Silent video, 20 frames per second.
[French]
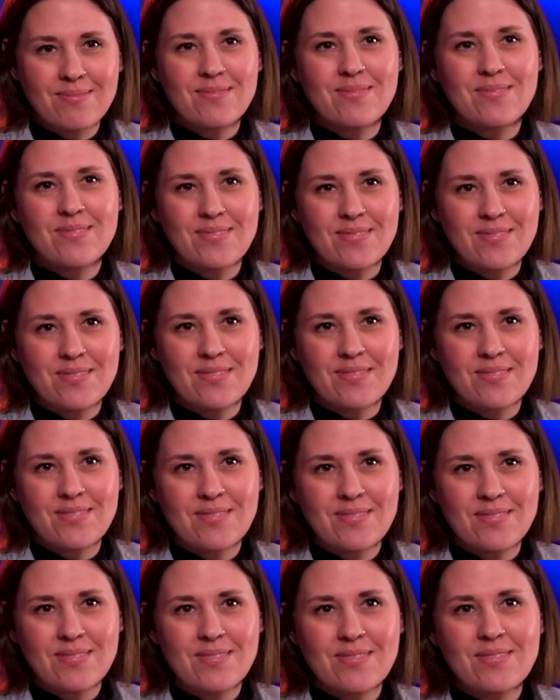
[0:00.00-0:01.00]
Vous êtes partie visiter
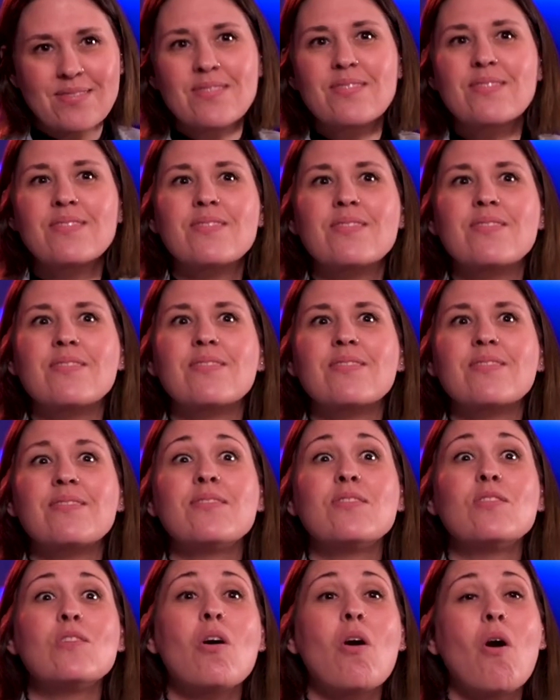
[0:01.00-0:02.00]
sa maison à Vevey
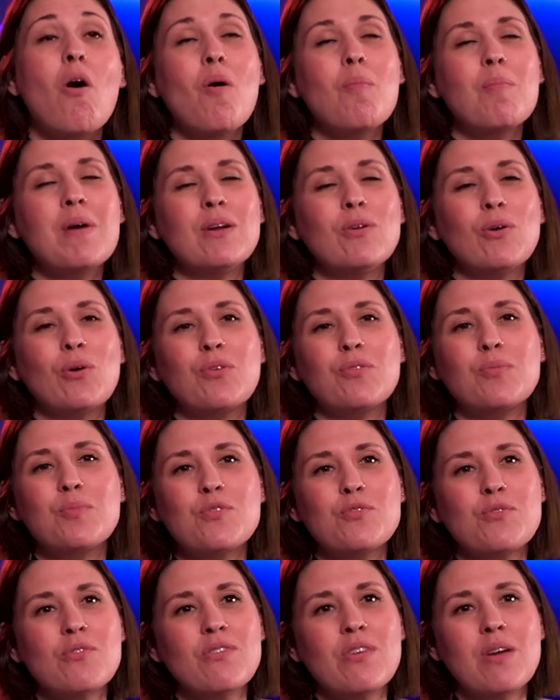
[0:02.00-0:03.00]
Non,
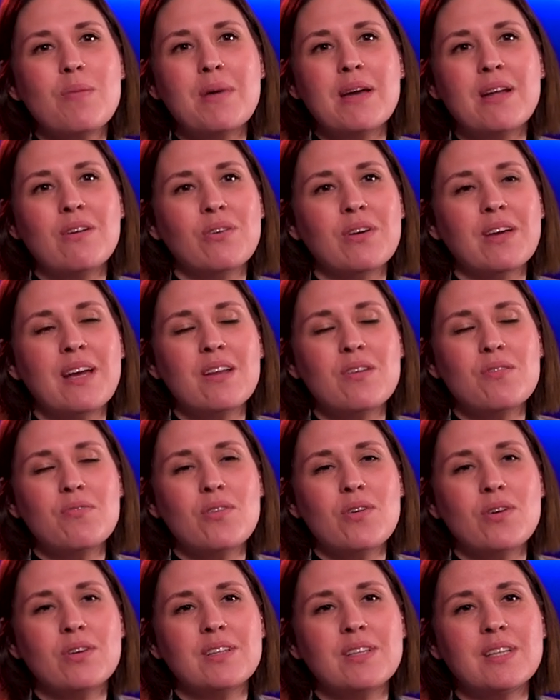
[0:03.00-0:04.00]
malheureusement, je suis jamais allée en
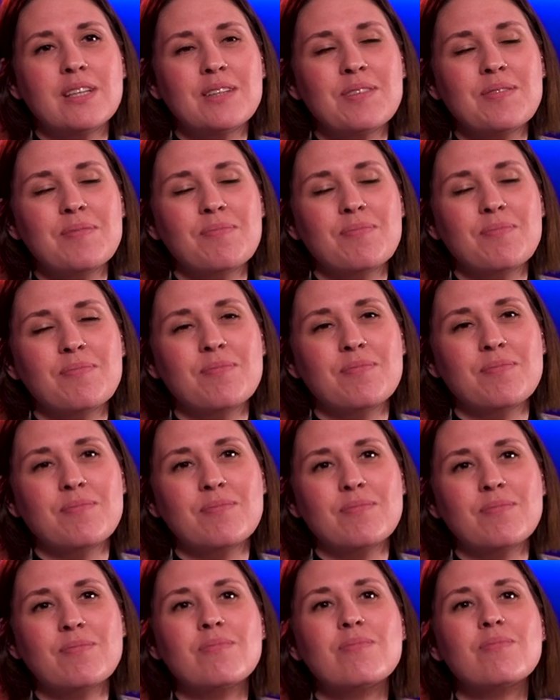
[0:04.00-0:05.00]
Californie. Ah non,
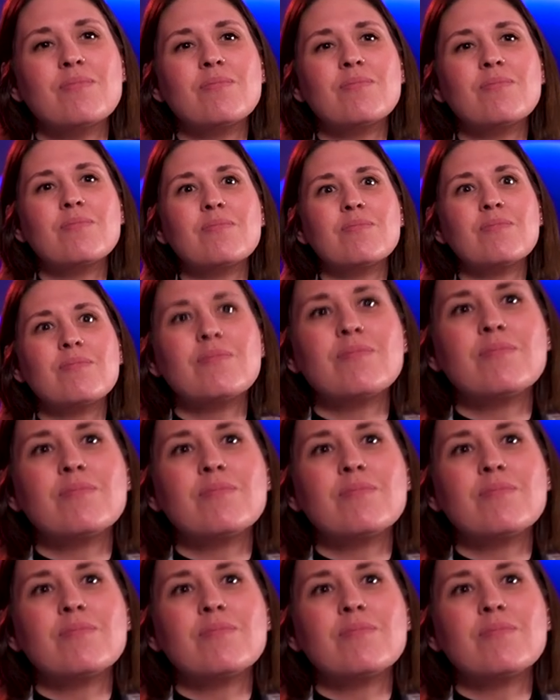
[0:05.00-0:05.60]
c'est en Suisse.